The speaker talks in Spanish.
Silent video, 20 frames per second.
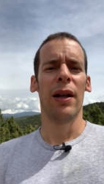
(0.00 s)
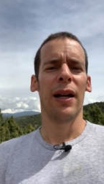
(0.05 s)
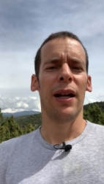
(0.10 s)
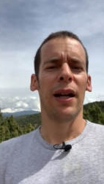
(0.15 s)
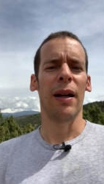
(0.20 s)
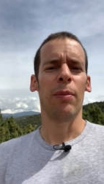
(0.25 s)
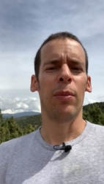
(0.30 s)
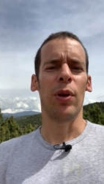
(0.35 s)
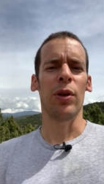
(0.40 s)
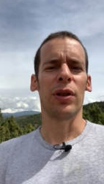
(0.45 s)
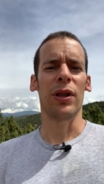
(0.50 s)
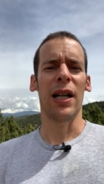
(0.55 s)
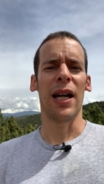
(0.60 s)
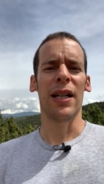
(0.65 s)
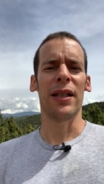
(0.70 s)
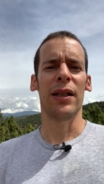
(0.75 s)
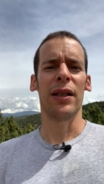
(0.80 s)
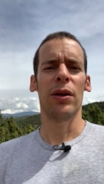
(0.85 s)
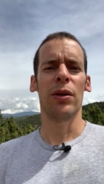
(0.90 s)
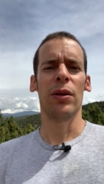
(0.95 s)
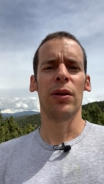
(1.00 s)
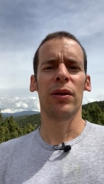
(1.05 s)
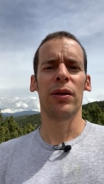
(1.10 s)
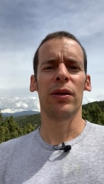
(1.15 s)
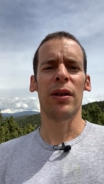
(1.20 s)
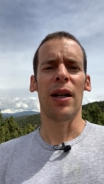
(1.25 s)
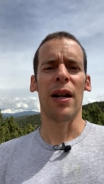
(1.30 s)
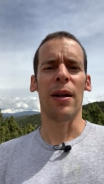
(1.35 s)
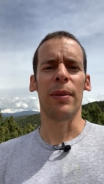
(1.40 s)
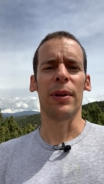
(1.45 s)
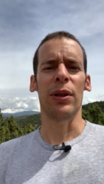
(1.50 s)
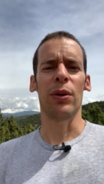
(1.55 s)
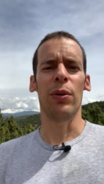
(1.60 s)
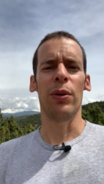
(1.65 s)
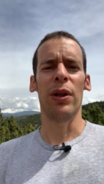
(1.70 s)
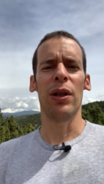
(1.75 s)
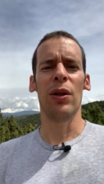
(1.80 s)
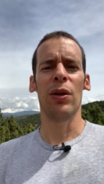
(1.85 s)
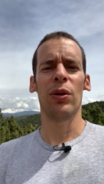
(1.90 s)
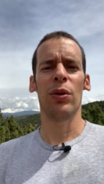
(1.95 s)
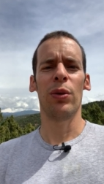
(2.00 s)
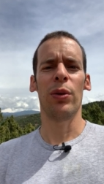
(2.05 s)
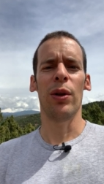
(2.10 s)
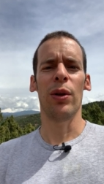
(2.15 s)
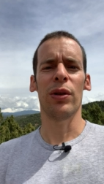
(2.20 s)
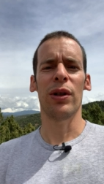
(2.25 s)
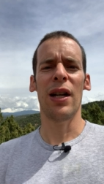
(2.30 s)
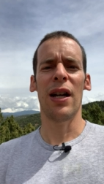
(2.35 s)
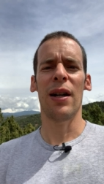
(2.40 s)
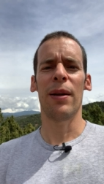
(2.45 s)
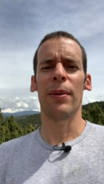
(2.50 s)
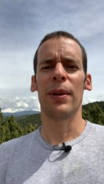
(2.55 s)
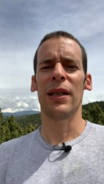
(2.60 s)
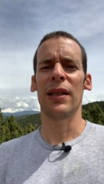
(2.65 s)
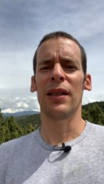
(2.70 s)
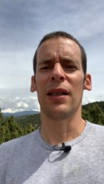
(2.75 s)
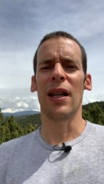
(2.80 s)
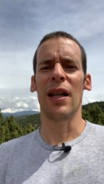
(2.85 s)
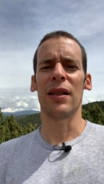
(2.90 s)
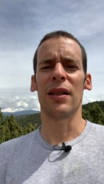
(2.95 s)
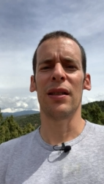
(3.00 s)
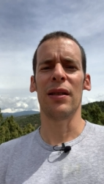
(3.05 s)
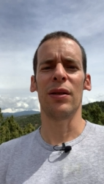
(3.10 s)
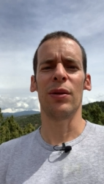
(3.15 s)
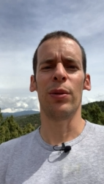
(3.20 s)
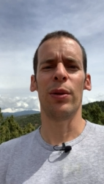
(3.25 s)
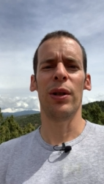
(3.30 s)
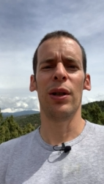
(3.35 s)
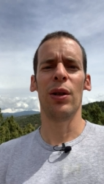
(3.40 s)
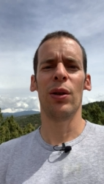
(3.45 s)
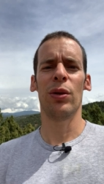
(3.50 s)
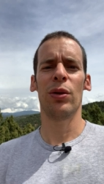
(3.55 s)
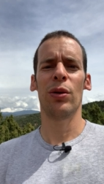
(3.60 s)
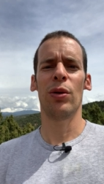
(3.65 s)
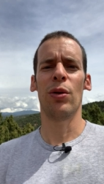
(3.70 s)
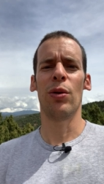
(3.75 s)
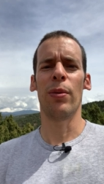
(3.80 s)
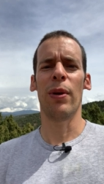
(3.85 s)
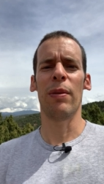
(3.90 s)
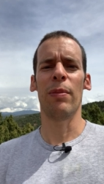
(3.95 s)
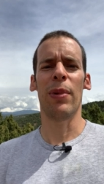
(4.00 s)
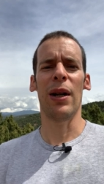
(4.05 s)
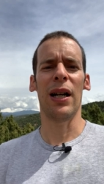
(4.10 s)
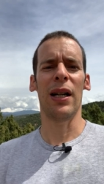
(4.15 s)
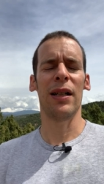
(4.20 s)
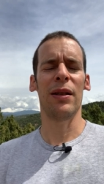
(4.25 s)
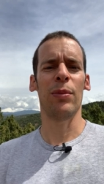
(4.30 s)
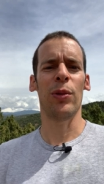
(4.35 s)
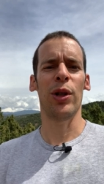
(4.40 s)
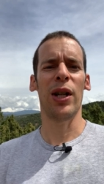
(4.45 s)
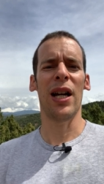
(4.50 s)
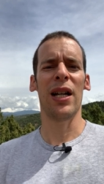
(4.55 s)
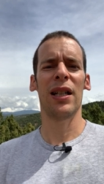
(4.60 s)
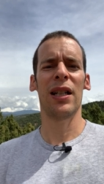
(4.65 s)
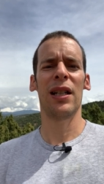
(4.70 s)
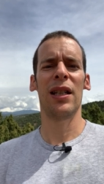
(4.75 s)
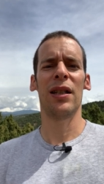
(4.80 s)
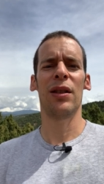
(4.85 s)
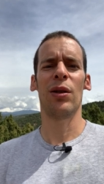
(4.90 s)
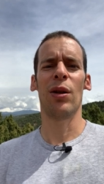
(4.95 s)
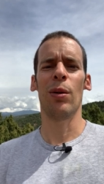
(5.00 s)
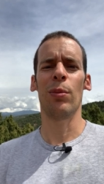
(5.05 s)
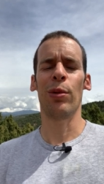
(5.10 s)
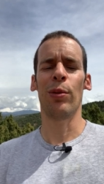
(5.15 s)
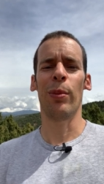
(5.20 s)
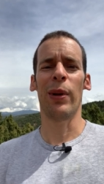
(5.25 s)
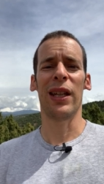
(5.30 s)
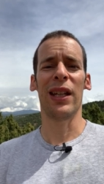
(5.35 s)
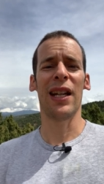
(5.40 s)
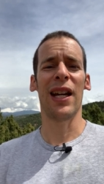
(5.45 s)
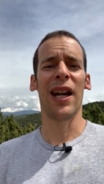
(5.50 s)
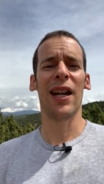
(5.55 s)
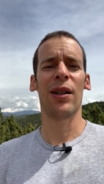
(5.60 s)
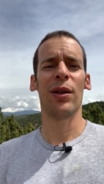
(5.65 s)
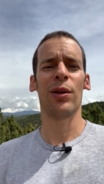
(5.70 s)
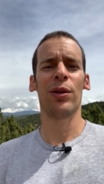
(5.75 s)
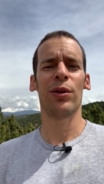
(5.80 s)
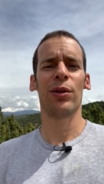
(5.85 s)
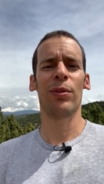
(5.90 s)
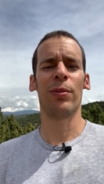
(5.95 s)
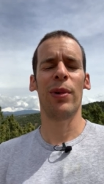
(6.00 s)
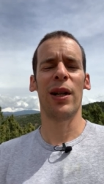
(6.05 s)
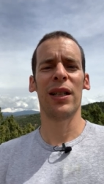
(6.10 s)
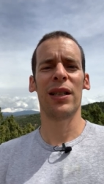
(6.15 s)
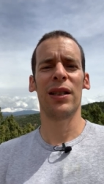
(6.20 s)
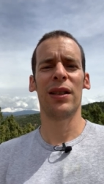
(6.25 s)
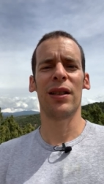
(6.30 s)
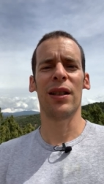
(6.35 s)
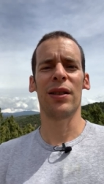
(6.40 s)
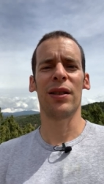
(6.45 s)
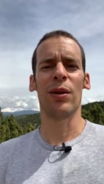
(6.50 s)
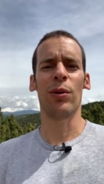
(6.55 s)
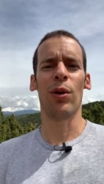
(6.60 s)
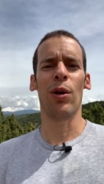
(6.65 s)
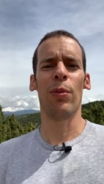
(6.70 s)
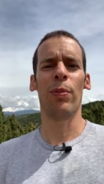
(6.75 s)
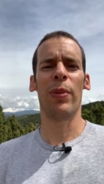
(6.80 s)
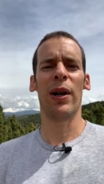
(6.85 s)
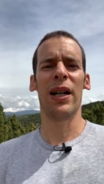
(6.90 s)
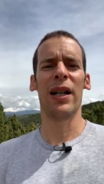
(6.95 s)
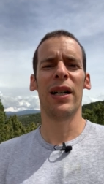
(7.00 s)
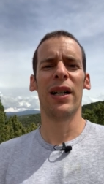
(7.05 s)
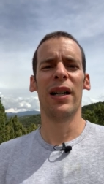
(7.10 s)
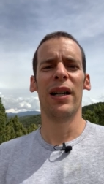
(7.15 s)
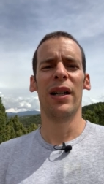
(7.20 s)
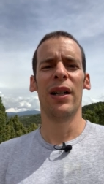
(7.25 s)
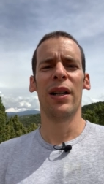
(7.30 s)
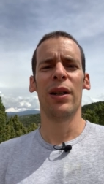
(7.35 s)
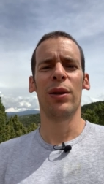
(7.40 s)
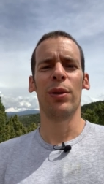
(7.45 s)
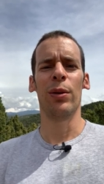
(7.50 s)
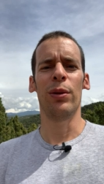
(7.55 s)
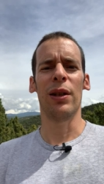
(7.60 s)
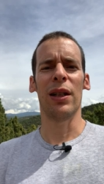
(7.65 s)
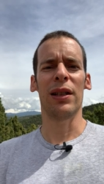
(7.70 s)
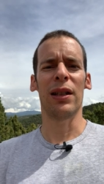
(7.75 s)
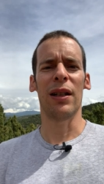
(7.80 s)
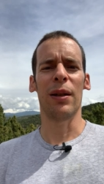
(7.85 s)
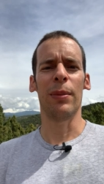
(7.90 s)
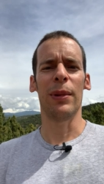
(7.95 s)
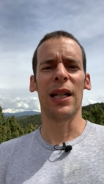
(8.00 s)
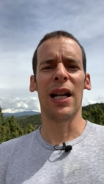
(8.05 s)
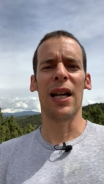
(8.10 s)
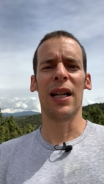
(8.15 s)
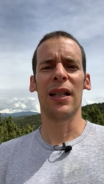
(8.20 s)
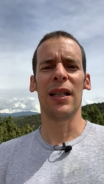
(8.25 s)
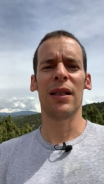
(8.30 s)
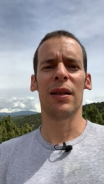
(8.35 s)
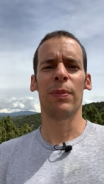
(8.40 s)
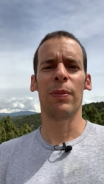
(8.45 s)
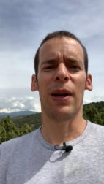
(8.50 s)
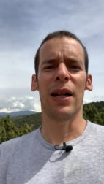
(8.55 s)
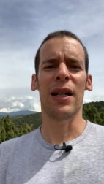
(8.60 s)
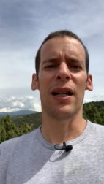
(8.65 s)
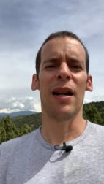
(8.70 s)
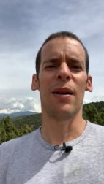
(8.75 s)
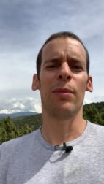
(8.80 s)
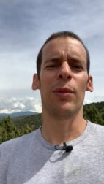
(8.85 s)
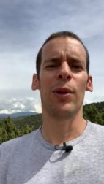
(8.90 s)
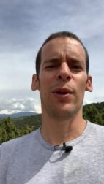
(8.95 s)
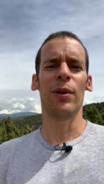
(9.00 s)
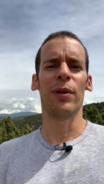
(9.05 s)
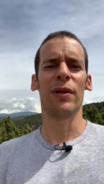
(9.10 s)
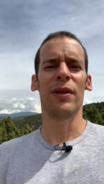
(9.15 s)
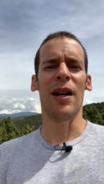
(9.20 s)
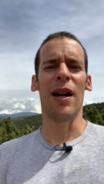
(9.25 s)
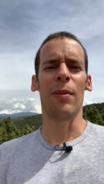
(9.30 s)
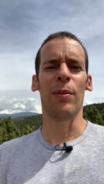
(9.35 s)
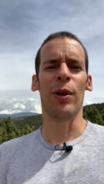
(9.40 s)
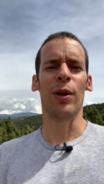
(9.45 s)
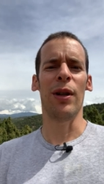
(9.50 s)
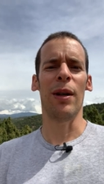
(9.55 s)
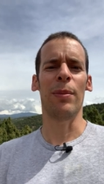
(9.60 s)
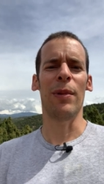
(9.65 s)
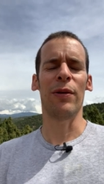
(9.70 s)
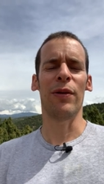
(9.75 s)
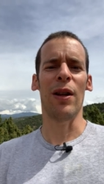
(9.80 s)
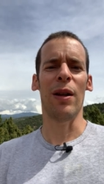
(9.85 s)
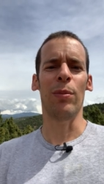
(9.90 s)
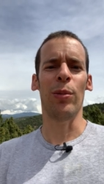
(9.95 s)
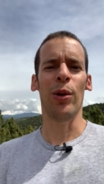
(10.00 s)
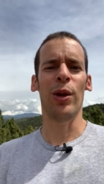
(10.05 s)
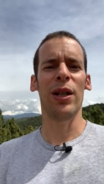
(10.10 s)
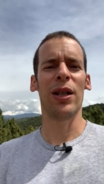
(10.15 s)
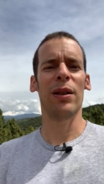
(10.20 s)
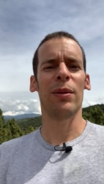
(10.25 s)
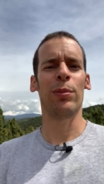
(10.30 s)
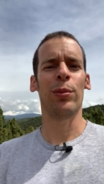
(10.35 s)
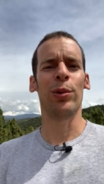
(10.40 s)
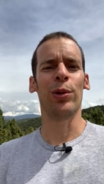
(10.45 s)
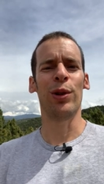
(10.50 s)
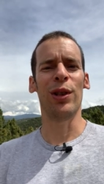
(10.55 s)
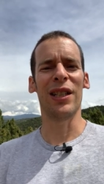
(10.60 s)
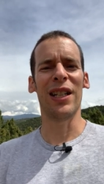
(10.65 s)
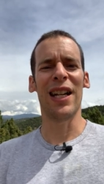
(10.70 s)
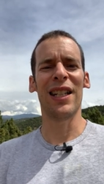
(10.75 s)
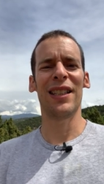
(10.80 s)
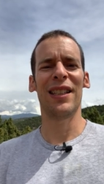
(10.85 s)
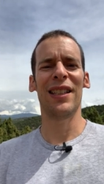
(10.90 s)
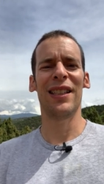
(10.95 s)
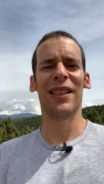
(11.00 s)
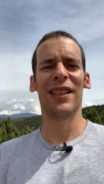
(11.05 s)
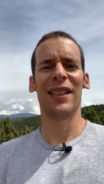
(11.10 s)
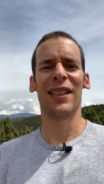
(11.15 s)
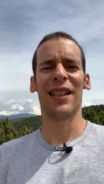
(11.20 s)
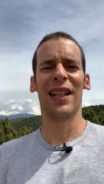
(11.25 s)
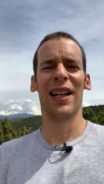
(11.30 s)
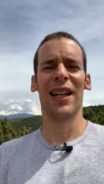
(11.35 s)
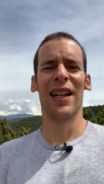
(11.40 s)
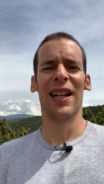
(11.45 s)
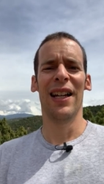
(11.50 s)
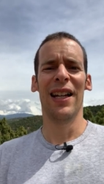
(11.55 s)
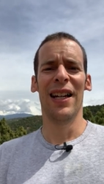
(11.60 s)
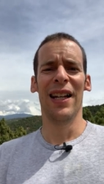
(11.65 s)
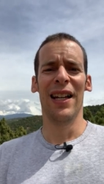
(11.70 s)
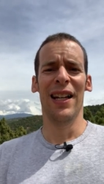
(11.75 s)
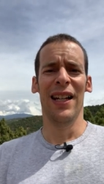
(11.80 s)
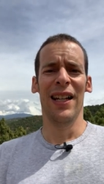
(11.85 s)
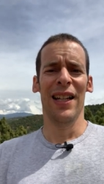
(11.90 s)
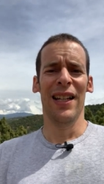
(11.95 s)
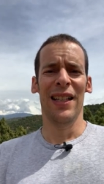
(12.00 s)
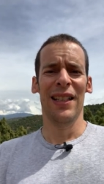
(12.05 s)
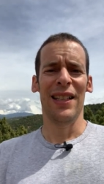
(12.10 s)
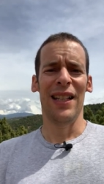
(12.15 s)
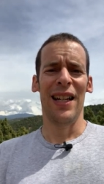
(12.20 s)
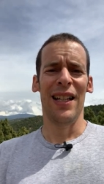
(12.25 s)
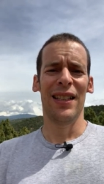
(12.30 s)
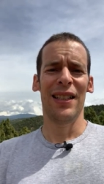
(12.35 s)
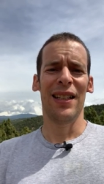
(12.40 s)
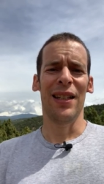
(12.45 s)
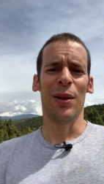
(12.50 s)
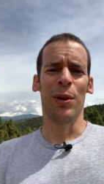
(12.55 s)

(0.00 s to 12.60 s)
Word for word: Ejemplos clásicos, árabes judíos, judíos árabes, nazis judíos, Cuba imperialismo yanqui, Trump mexicanos, Brexiters Europa, Duterte criminales, PAN AMLO, AMLO la mafia del poder, Putin nazis, Zelensky